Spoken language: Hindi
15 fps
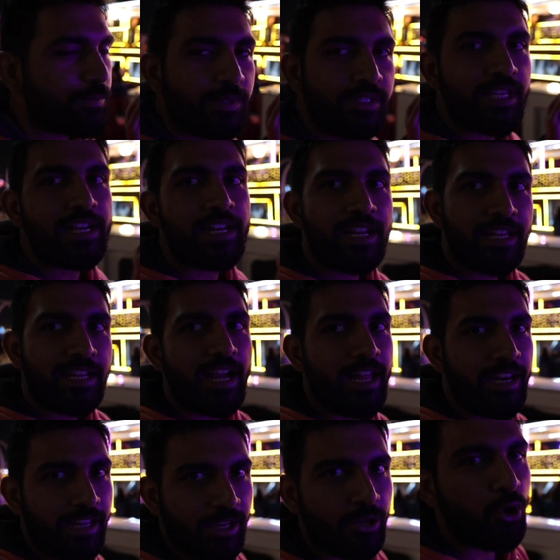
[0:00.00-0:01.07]
इस पर चल रहे
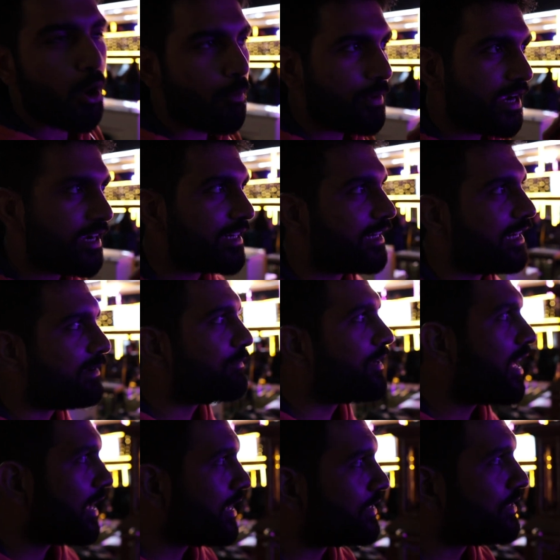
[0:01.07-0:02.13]
डाले कॉपी ड्रीम में आ